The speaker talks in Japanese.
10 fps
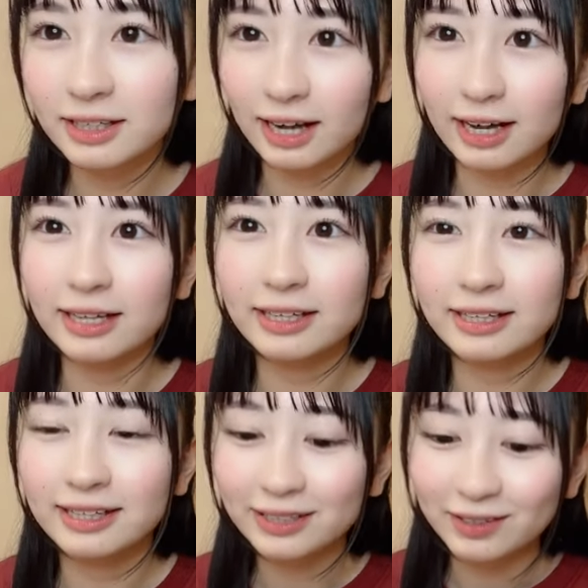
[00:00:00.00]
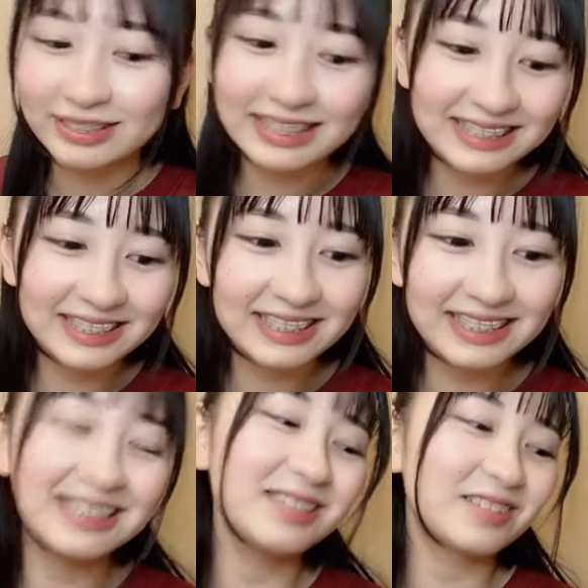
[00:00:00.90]
はい
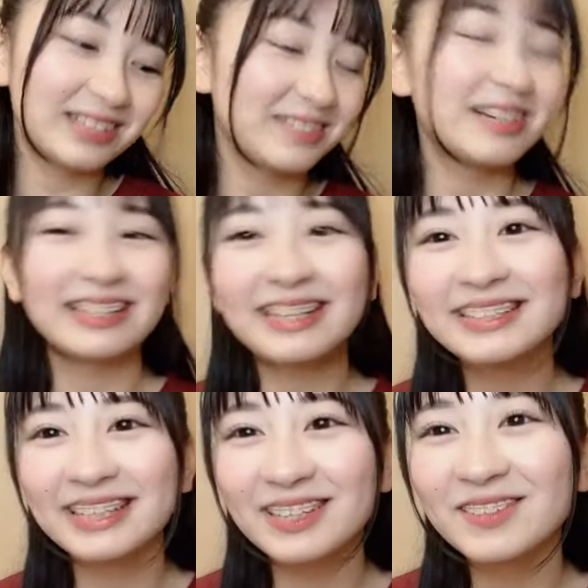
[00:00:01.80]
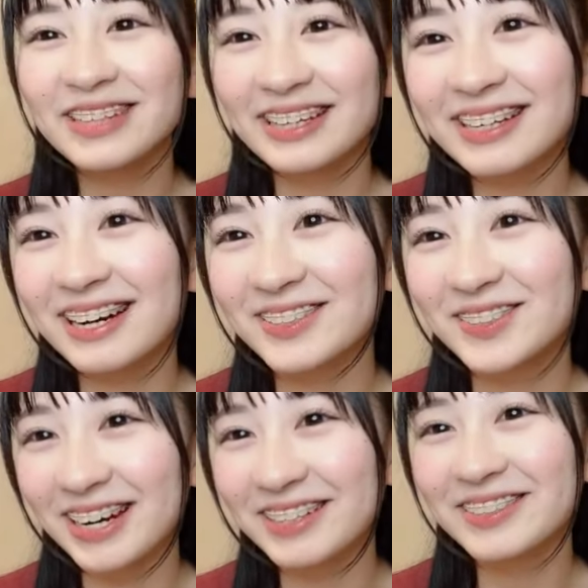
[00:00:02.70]
私の回は果たしてどんな企画を
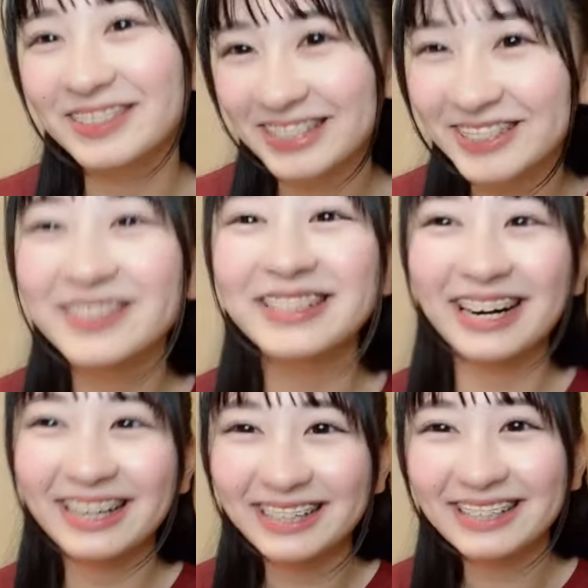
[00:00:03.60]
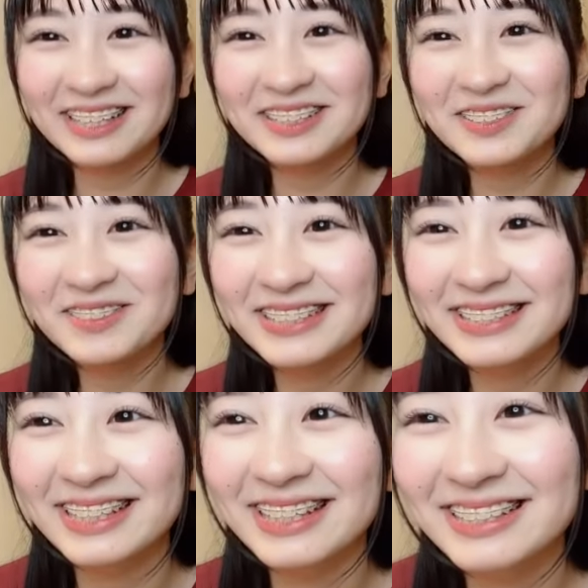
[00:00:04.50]
やるのでしょうか楽しみにし
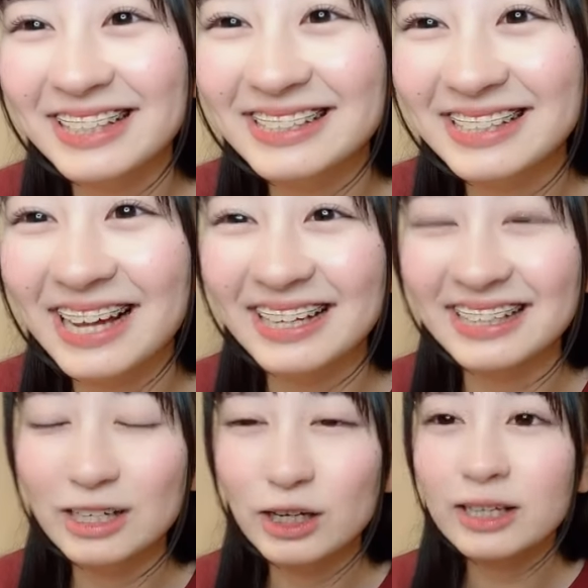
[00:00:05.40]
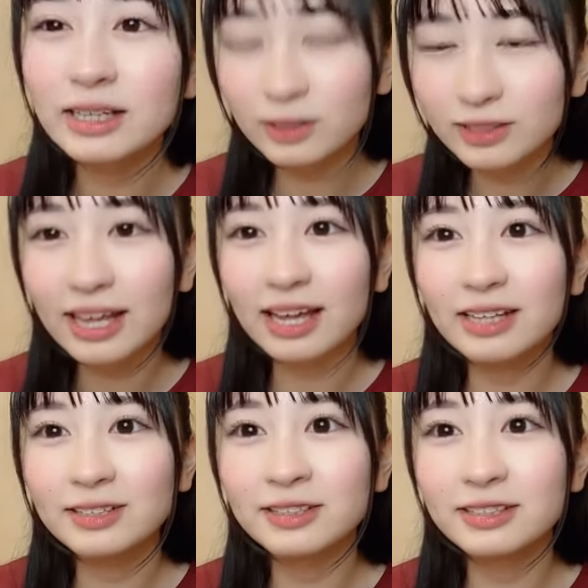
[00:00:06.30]
ててくださいなのであ
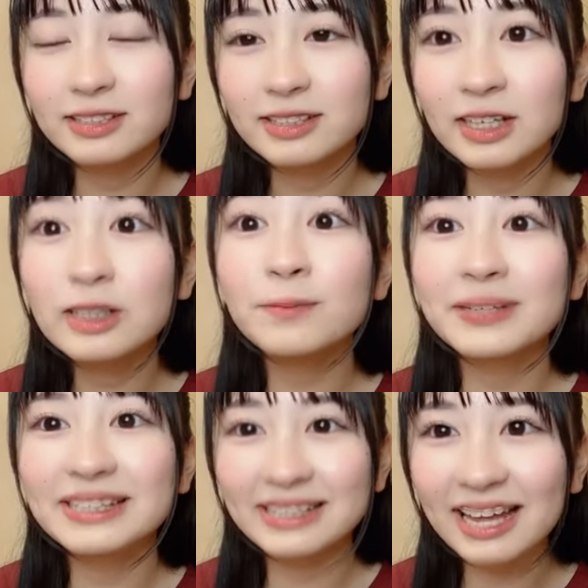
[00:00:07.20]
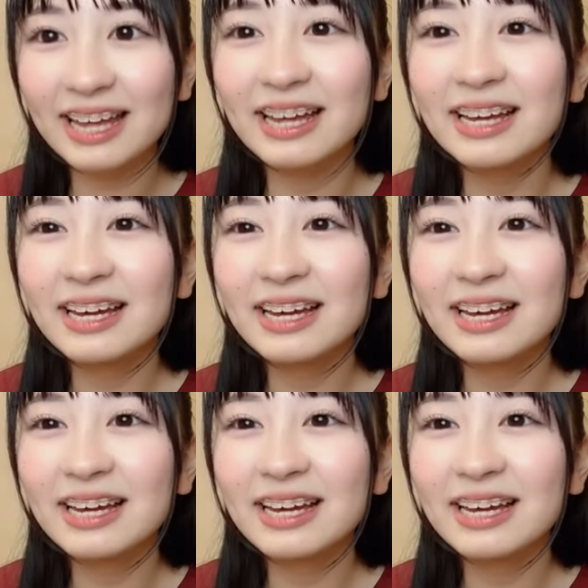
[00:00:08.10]
のそれと別で